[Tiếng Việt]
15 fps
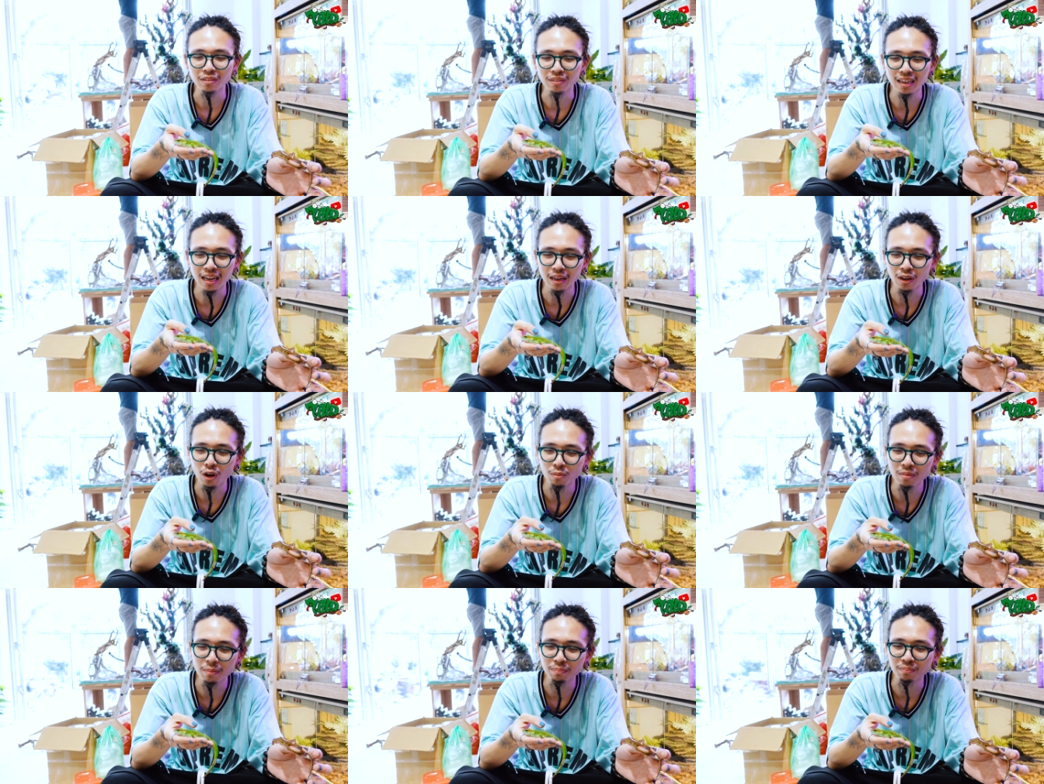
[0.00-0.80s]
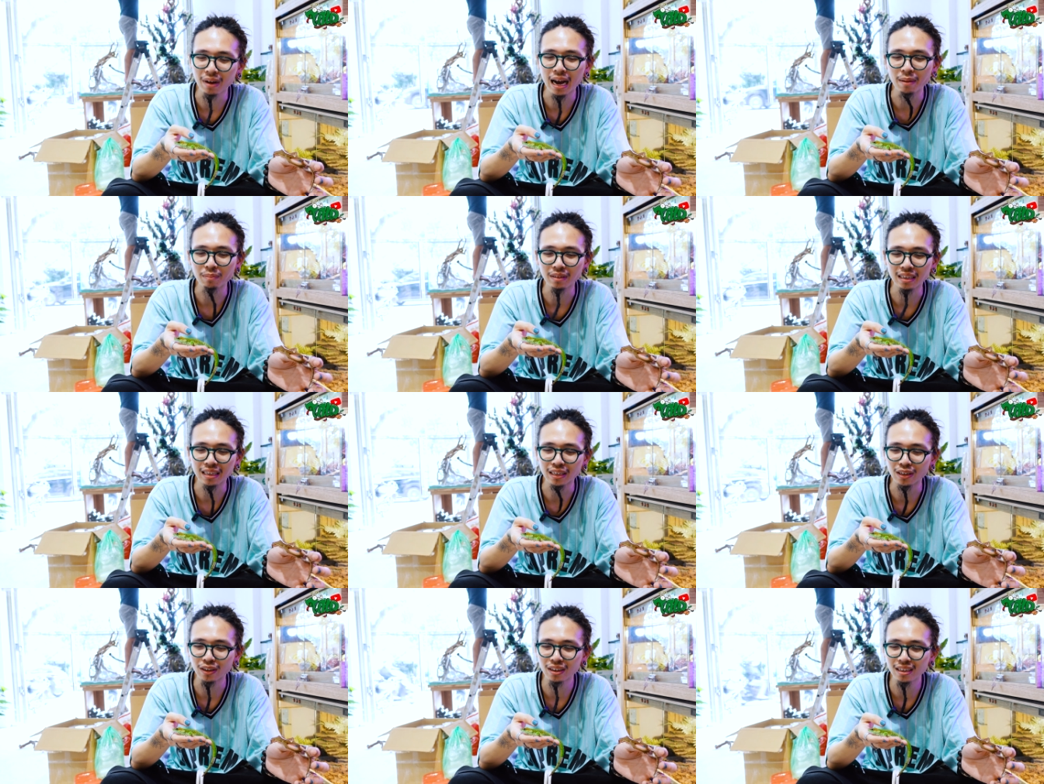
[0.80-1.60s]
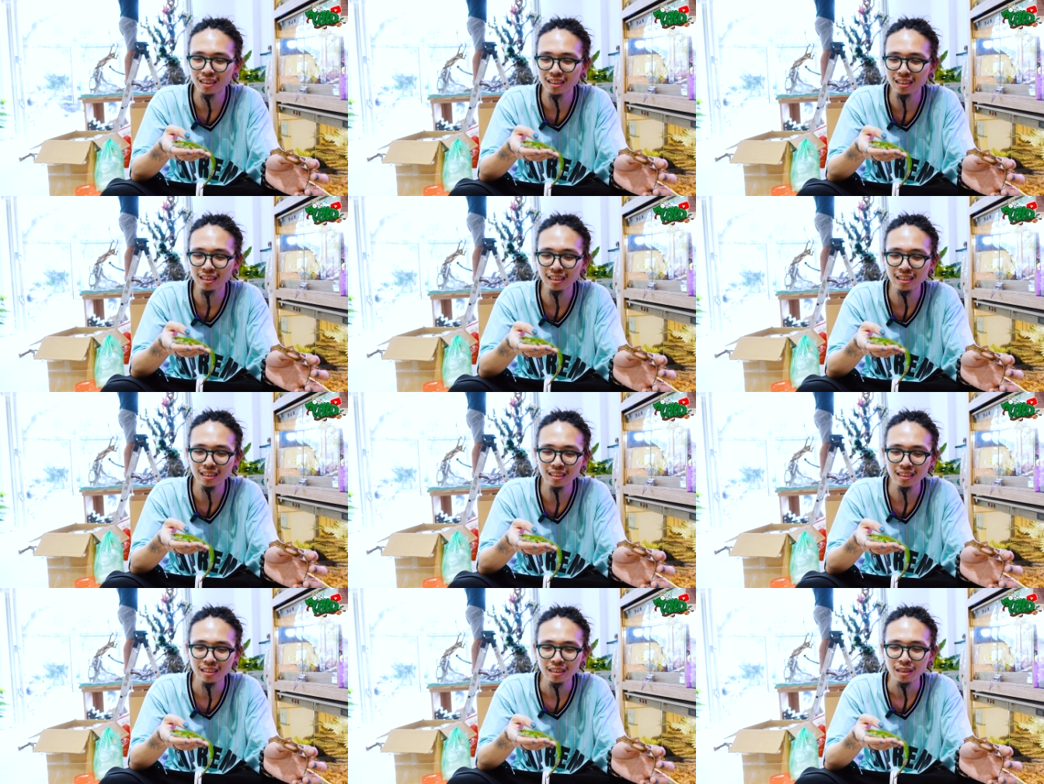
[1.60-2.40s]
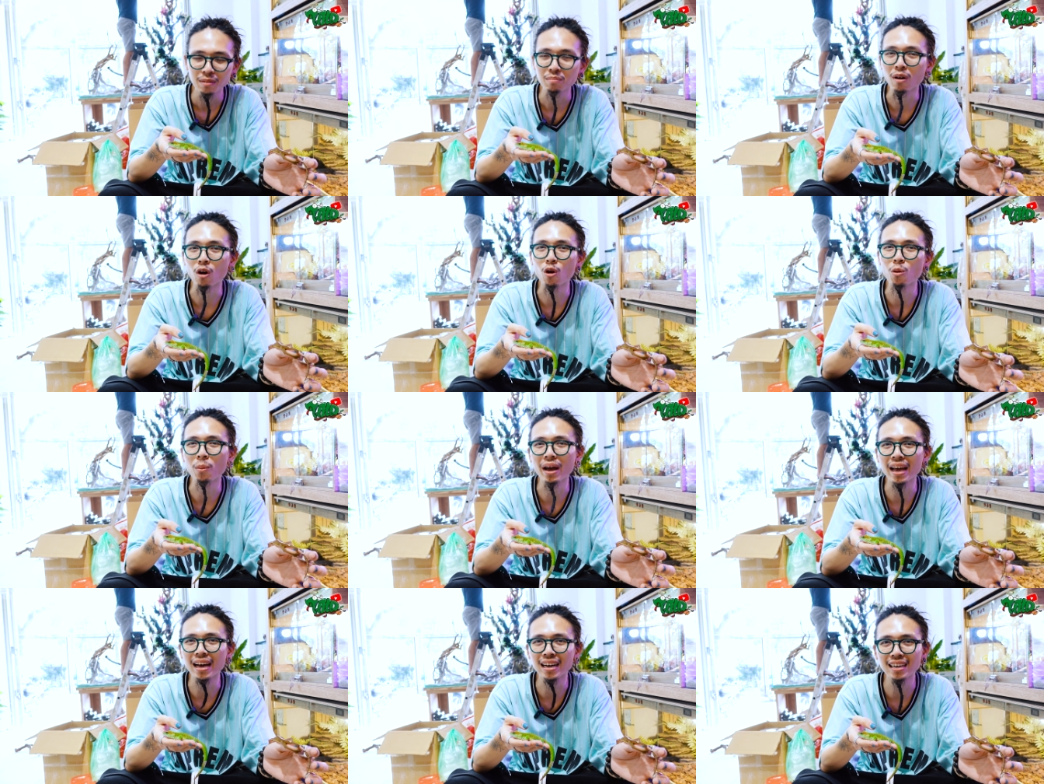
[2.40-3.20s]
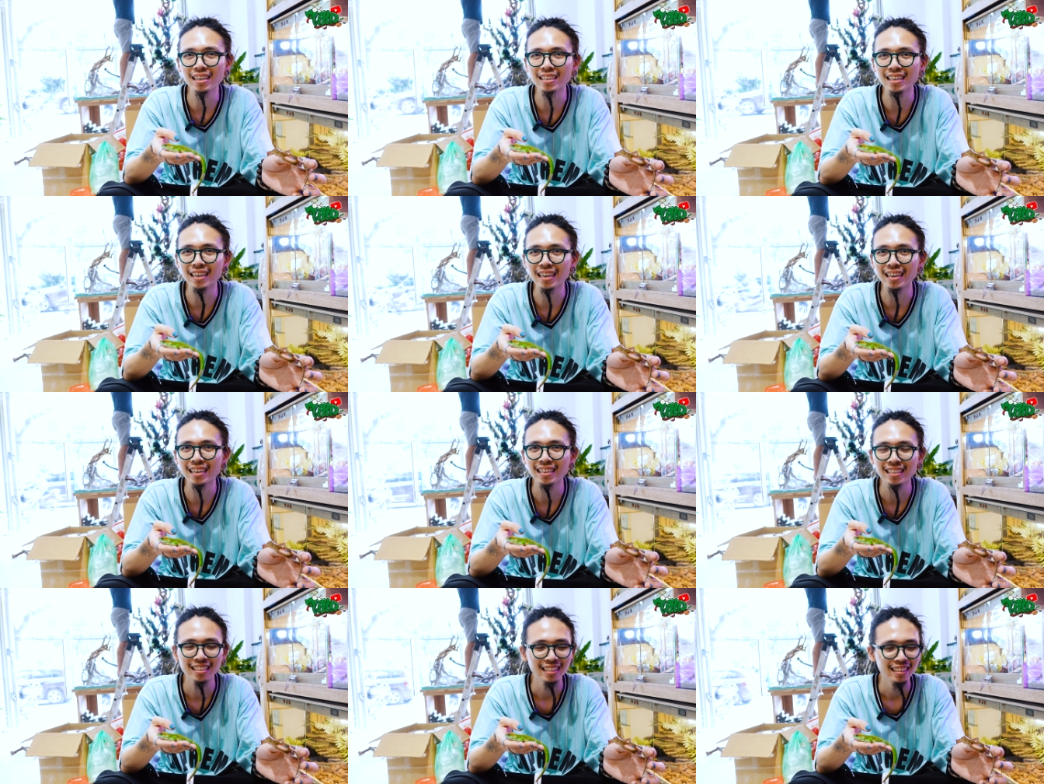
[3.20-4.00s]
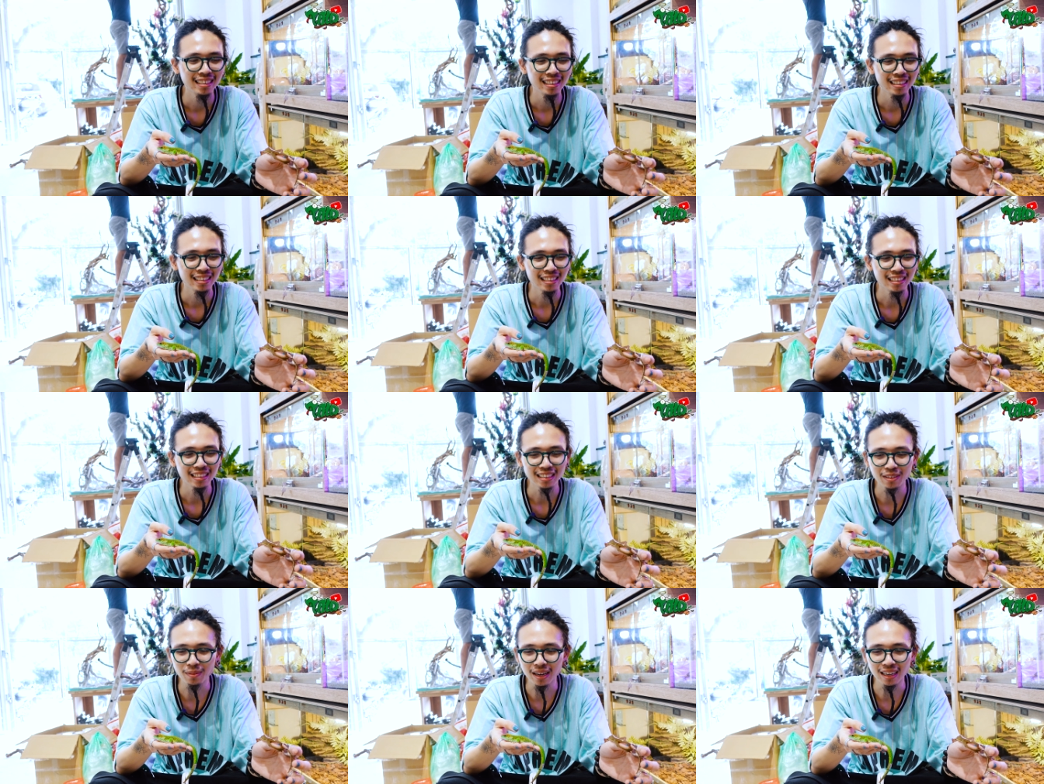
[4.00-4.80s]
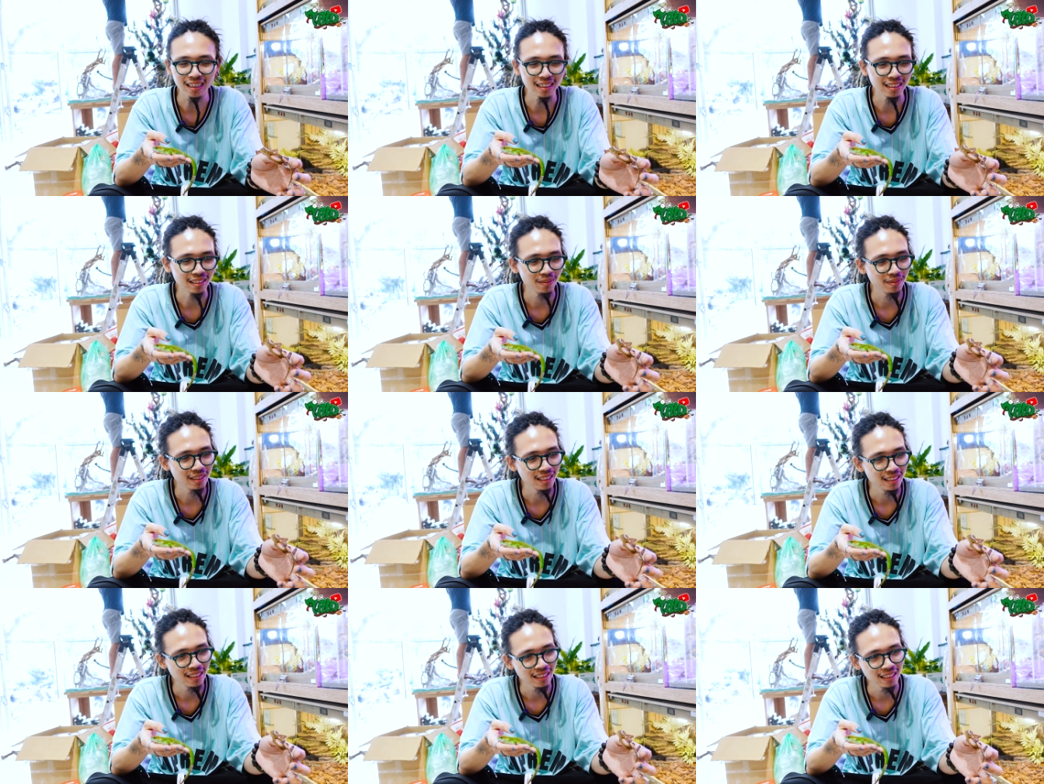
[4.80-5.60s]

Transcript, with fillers: Bởi vì là nó mập mạp này, nó màu mè hơn này. Nhưng mà...